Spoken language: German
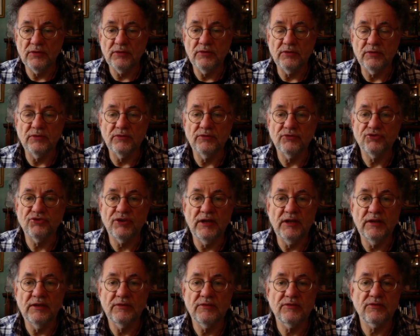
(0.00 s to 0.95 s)
und
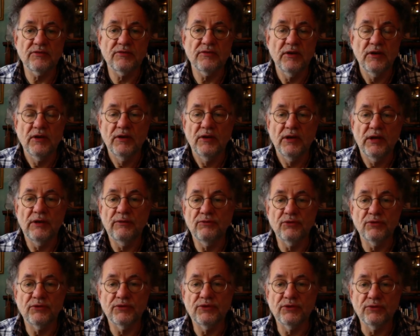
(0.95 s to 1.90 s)
stellt
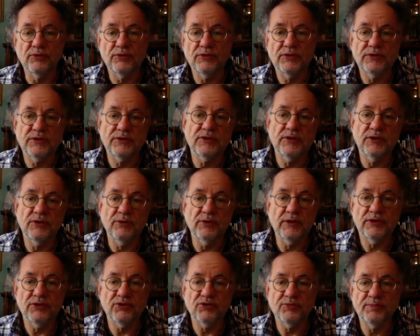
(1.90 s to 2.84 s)

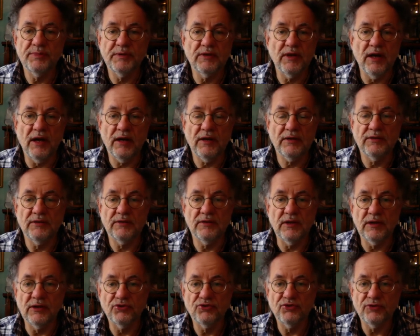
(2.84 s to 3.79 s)
evolutionstheoretisch betrachtet
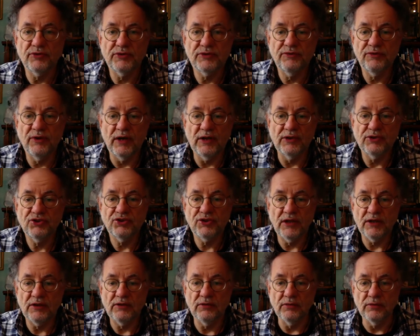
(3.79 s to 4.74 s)
ein Schutz vor
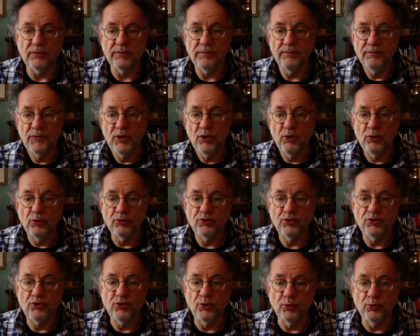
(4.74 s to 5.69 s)
Ansteckung
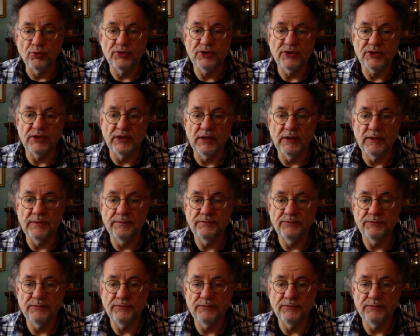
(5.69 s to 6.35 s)
und Tod dar.